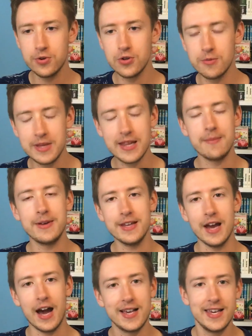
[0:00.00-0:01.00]
僕の見た目
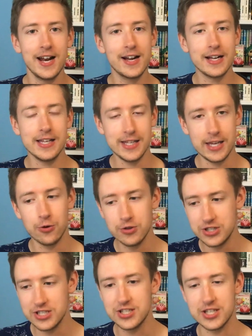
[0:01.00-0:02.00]
で明らかに日
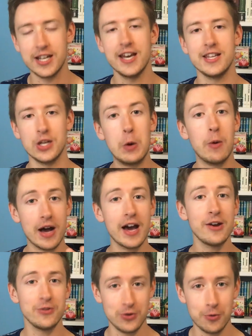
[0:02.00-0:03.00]
本人じゃないってのは分
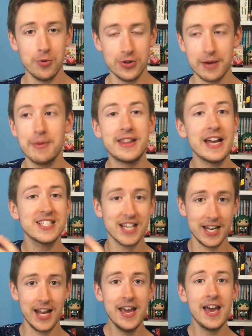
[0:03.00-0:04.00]
かると思うんだけど、確
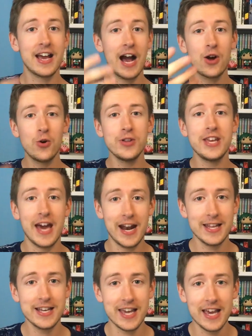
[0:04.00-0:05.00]
かにね、学校でや
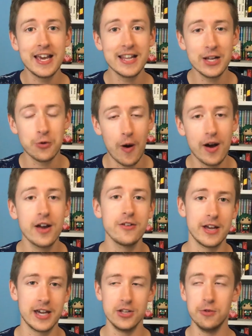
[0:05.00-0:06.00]
らなきゃいけないのは分か
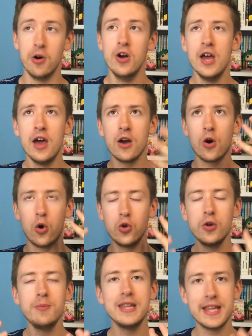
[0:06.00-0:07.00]
るんだけれども、
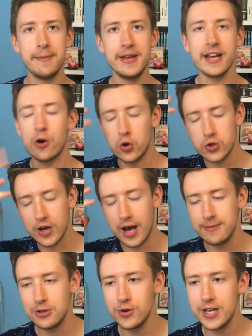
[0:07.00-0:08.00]
この見た目でこの
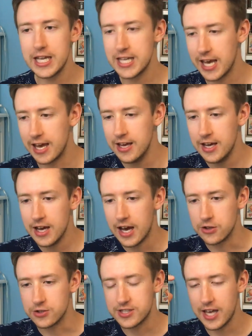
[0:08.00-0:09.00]
髪の色で
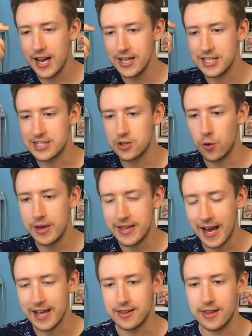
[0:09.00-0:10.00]
さらに染め
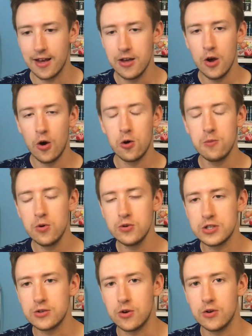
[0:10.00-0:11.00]
たいって思
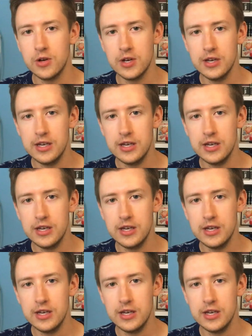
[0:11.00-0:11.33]
う人